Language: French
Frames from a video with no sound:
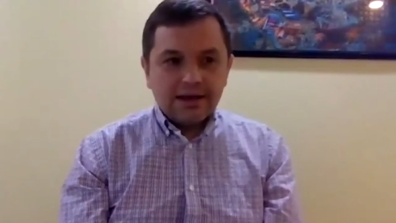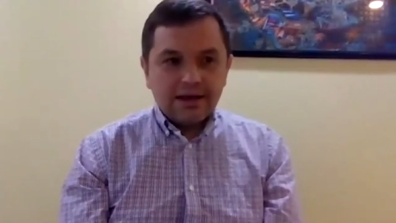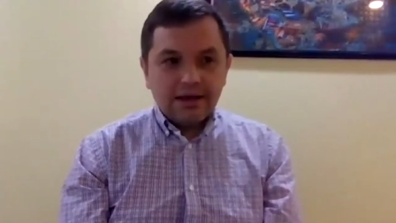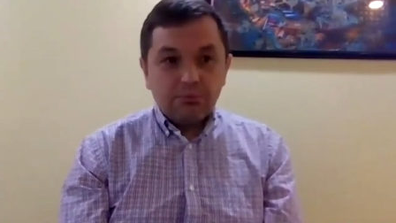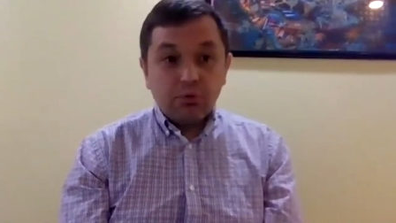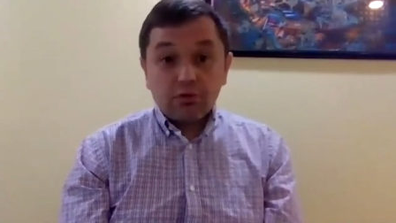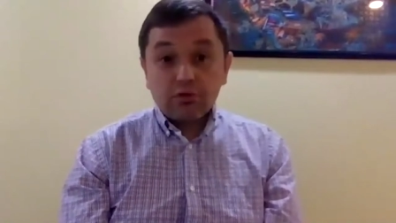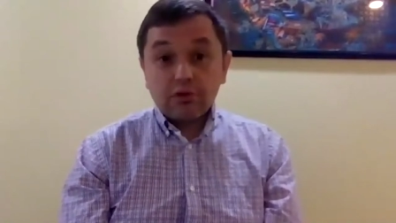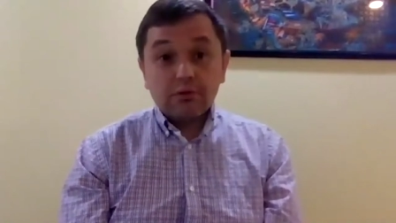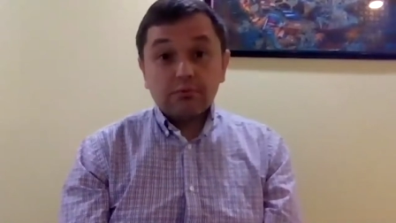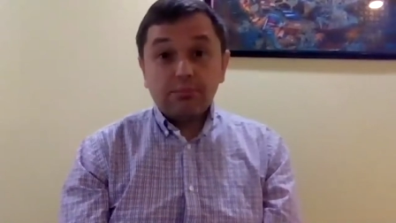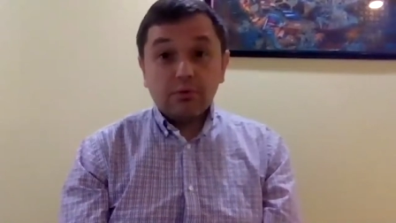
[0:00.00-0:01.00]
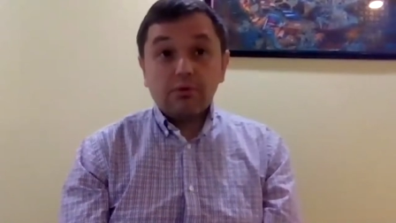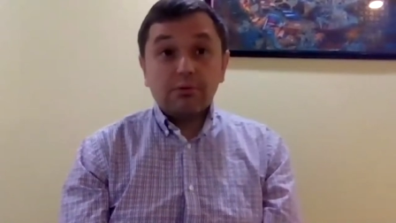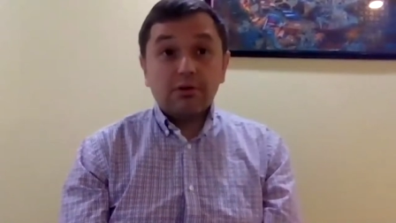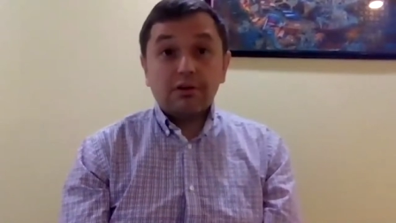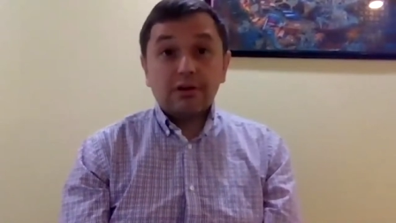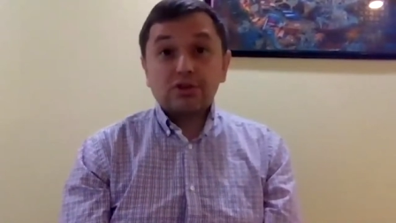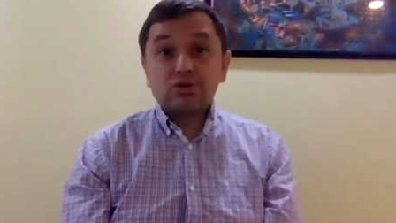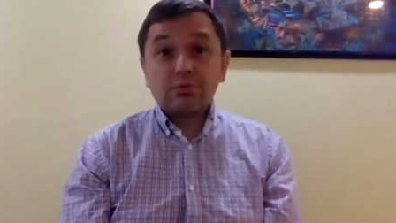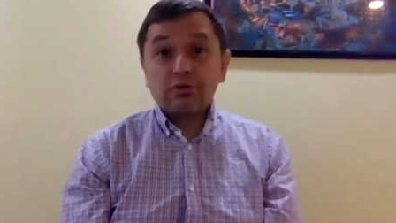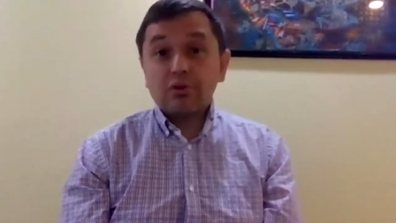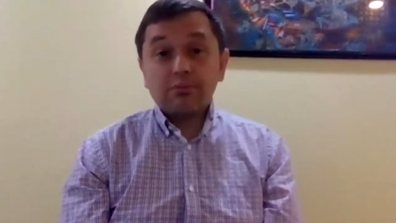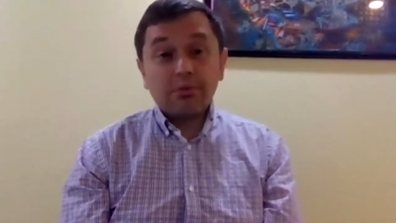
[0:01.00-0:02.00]
Et Boston, pourquoi la région de
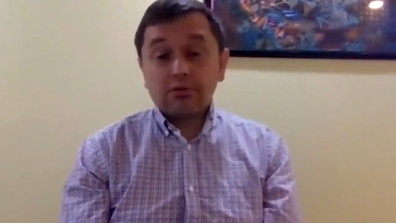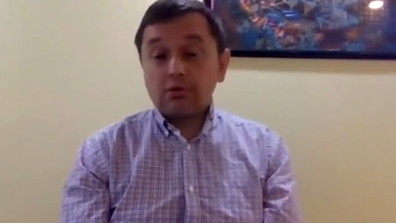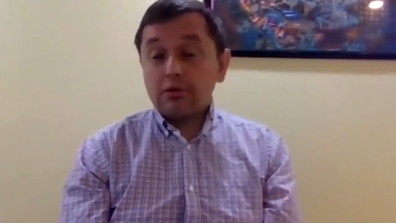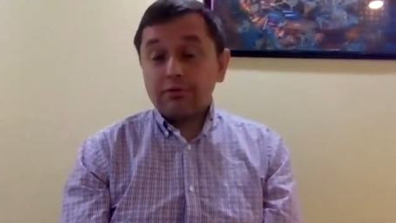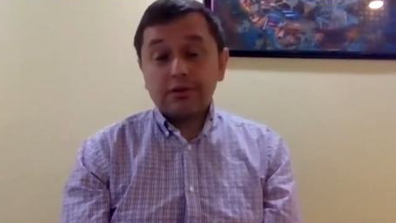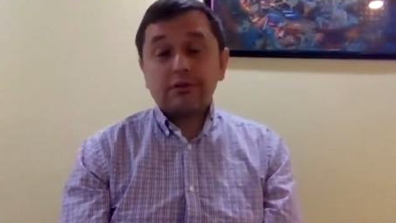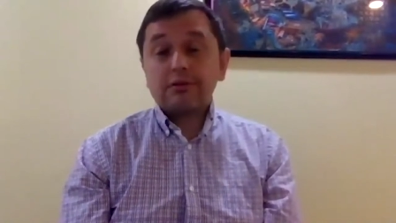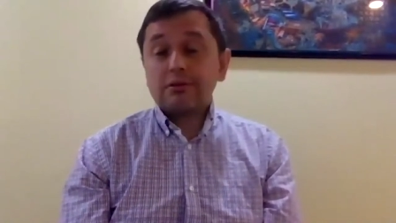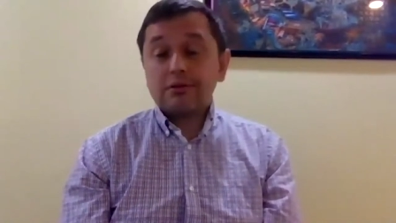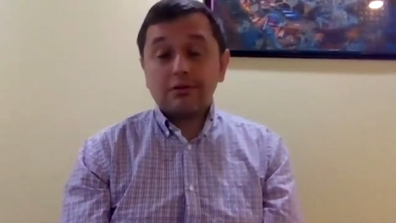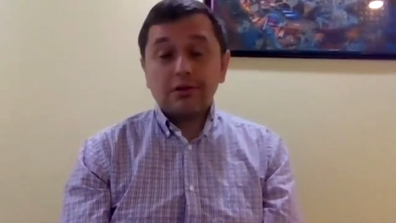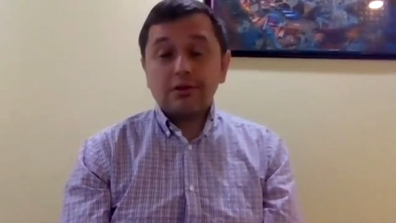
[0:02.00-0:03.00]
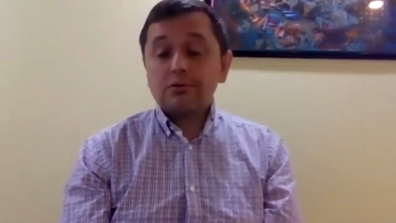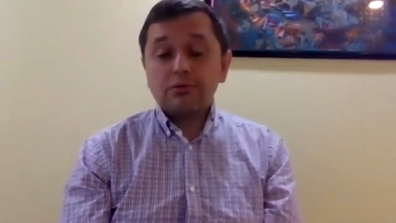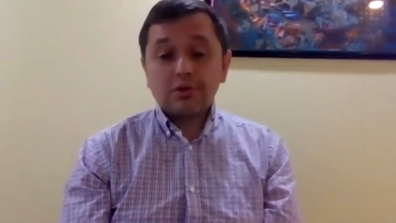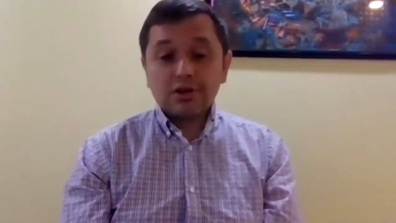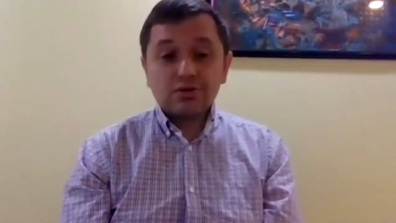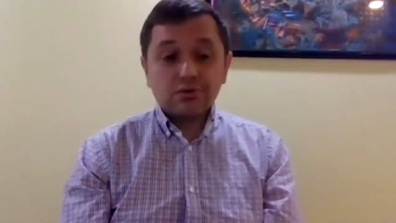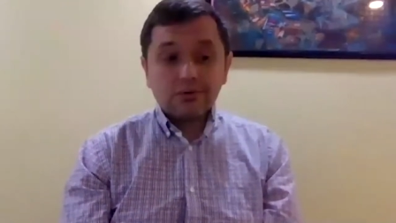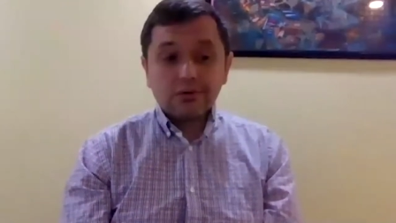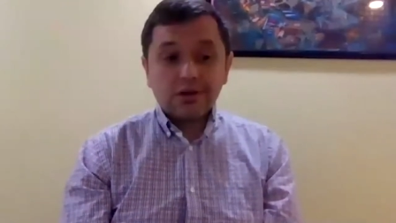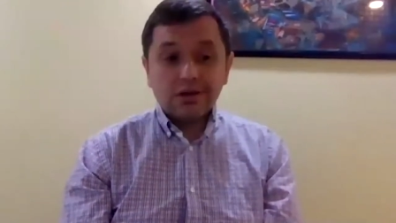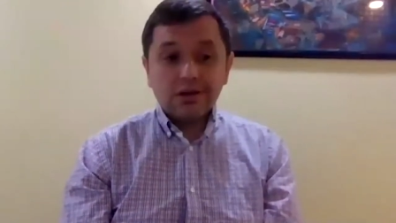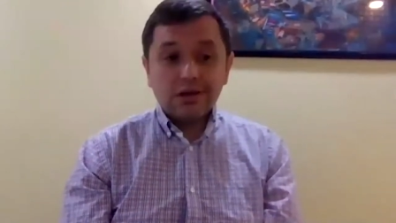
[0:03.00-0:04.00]
Boston Parce qu'en fait, c'est une région
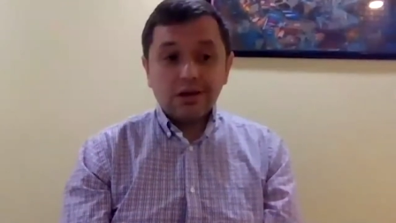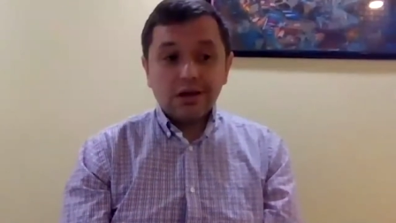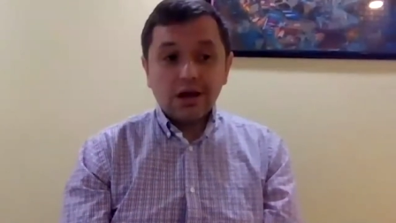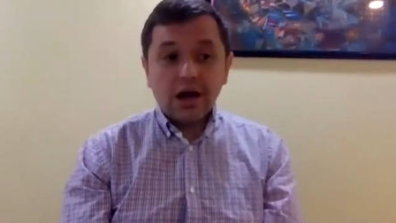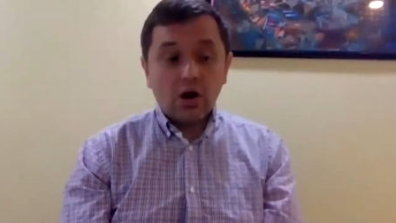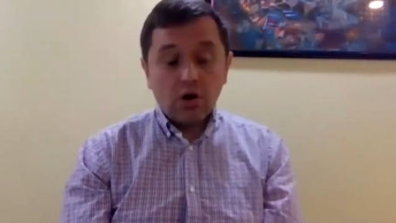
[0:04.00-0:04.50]
qui est un